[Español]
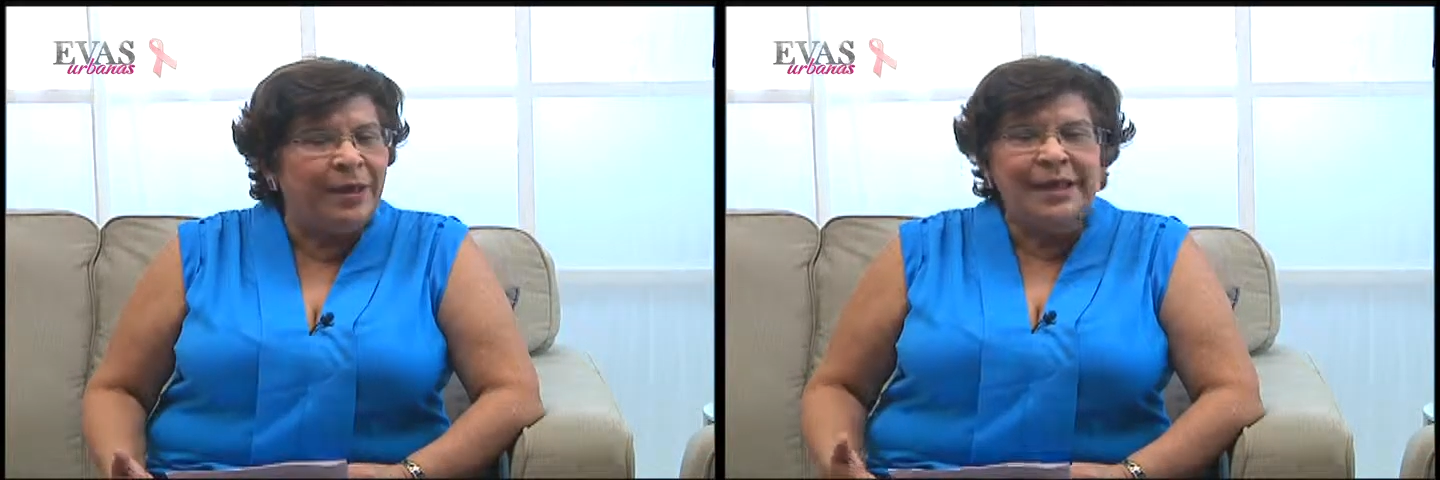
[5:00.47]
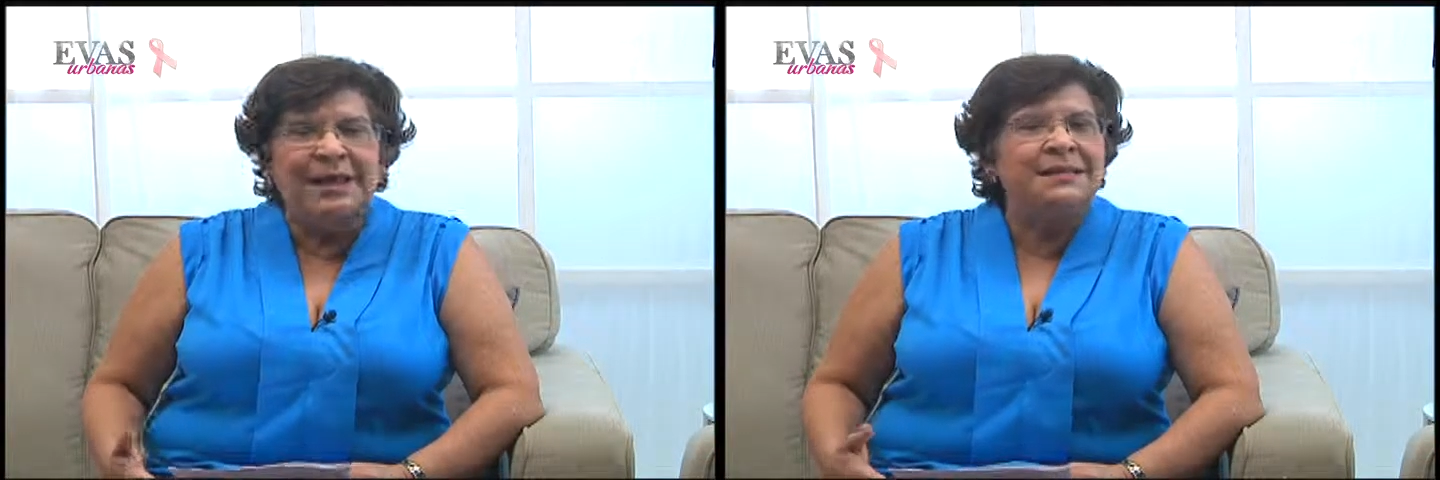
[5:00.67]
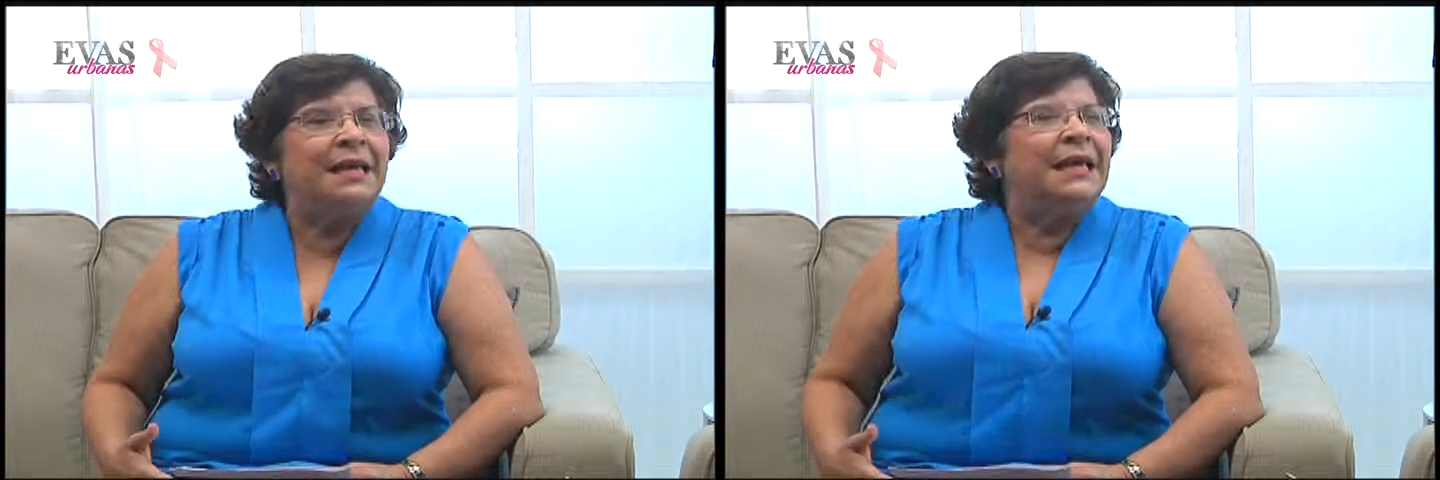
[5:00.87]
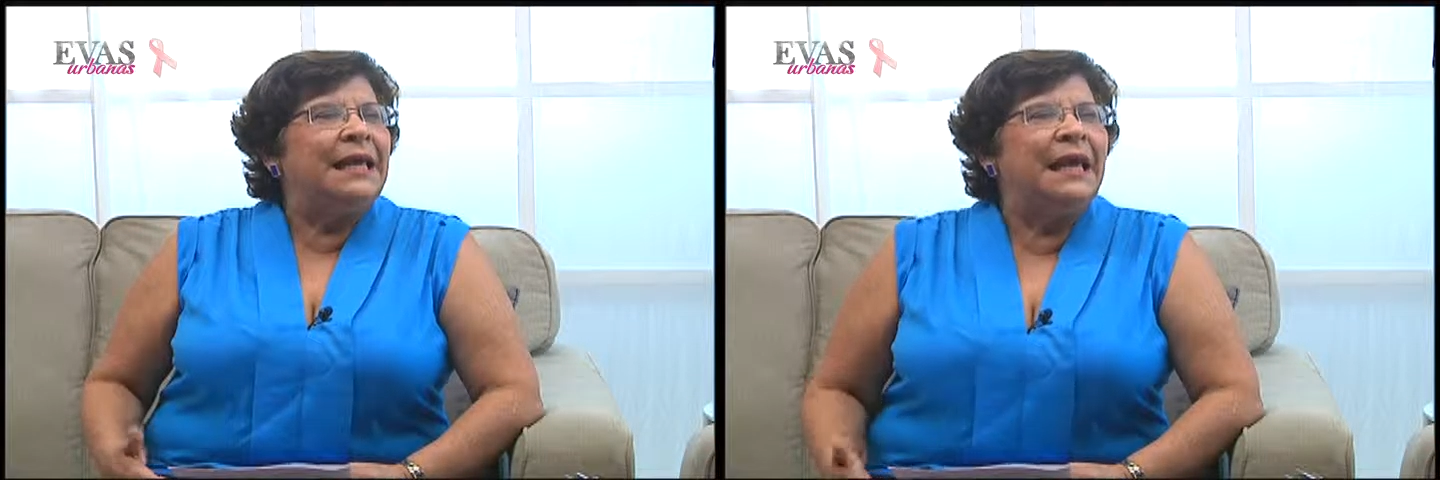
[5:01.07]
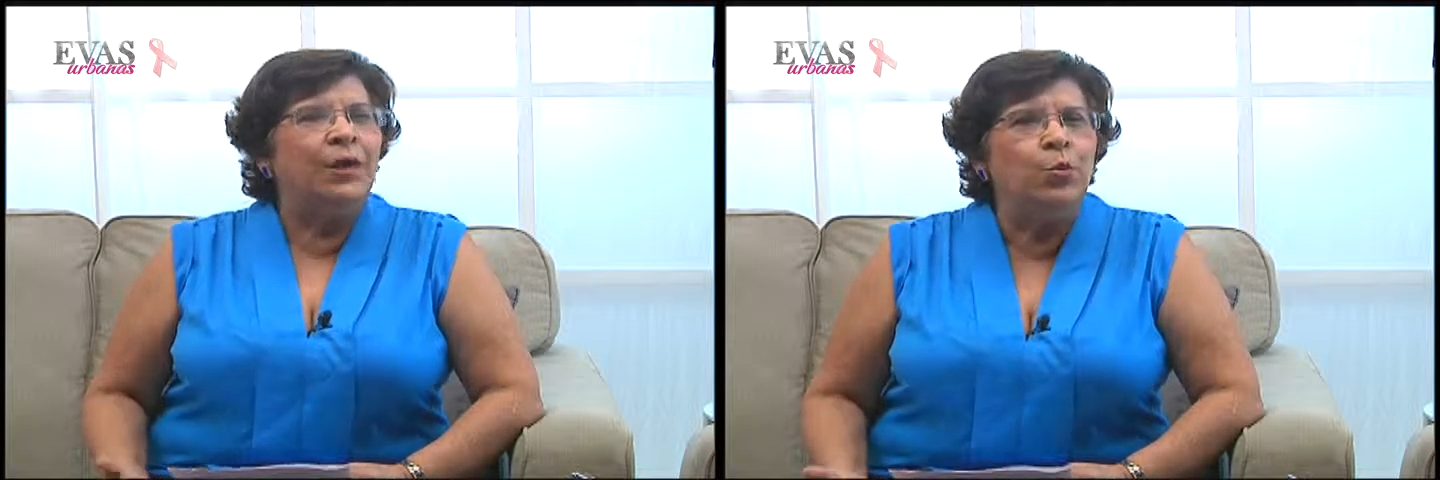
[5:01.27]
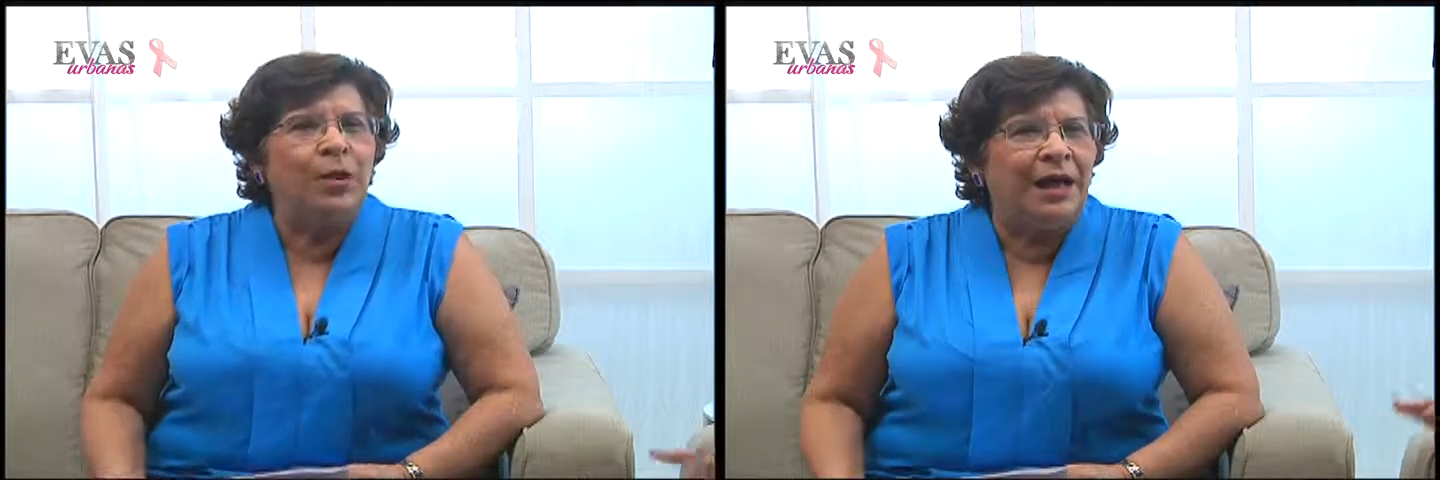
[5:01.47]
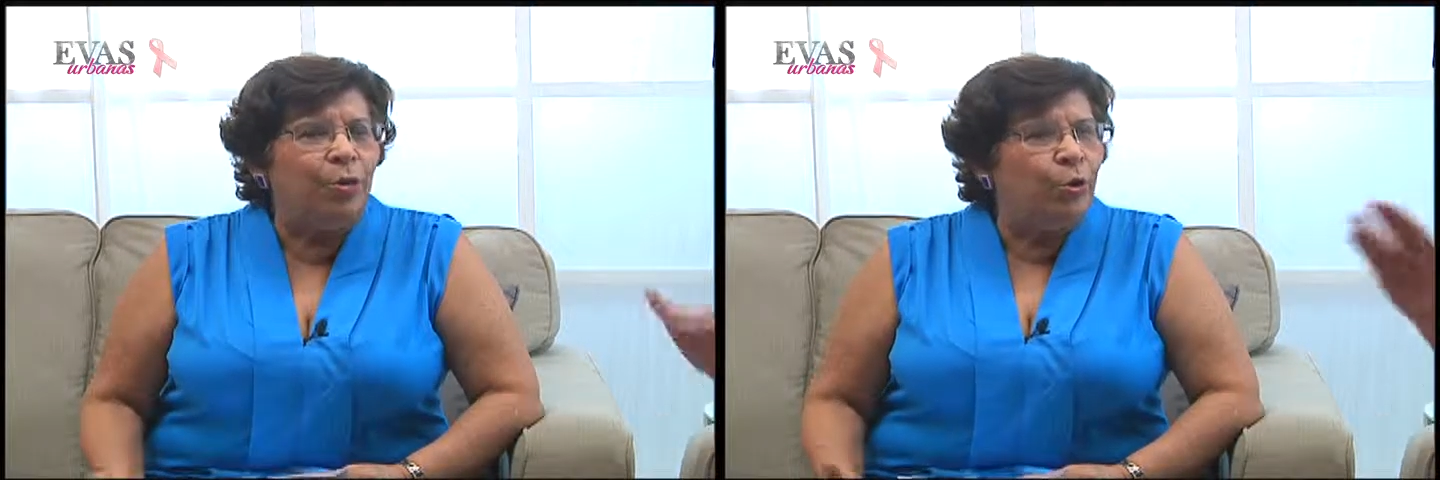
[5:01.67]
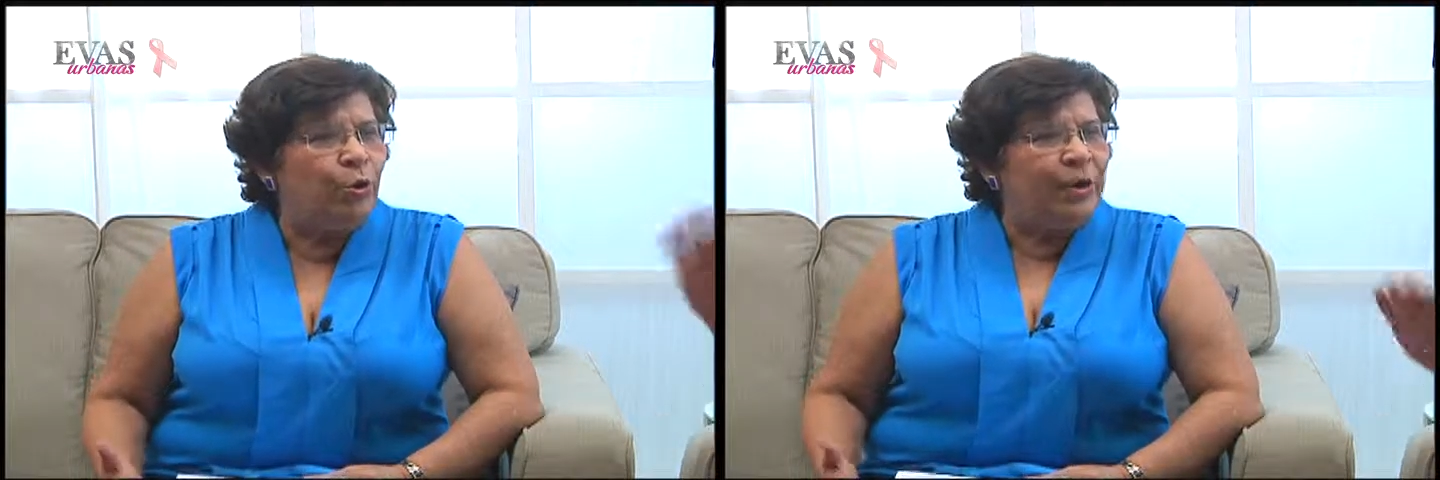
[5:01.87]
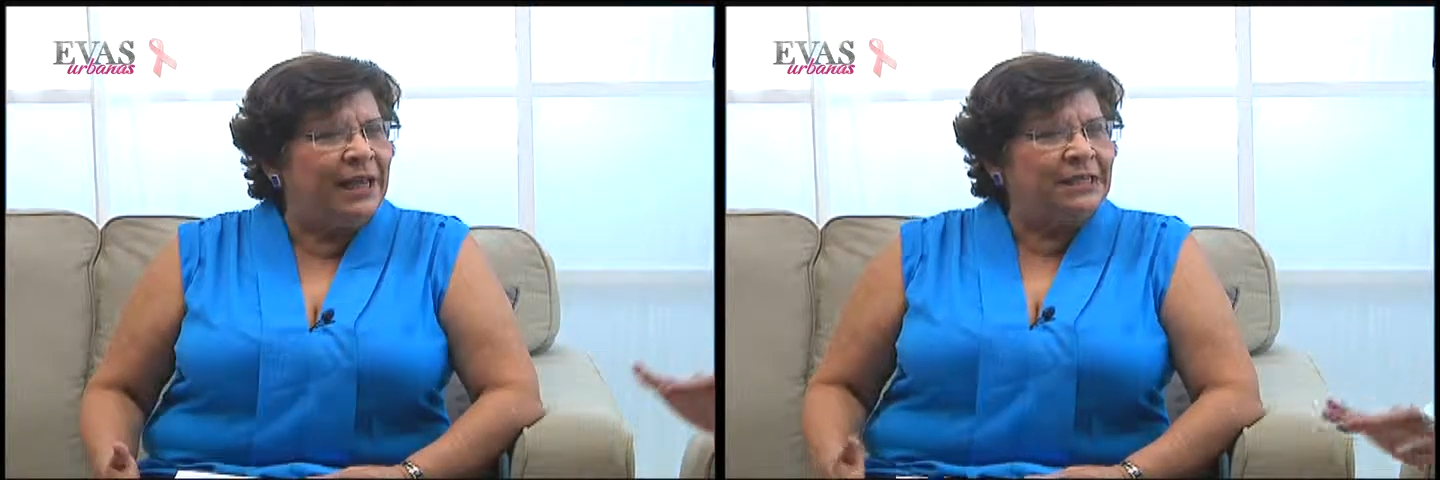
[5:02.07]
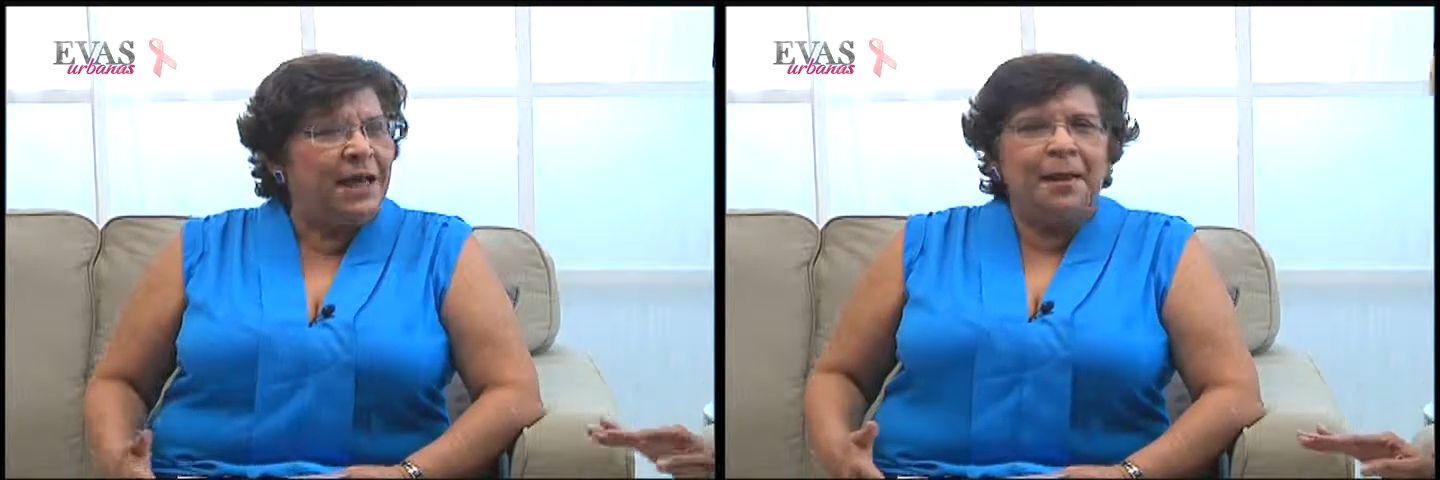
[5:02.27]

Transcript: jóvenes, educadores.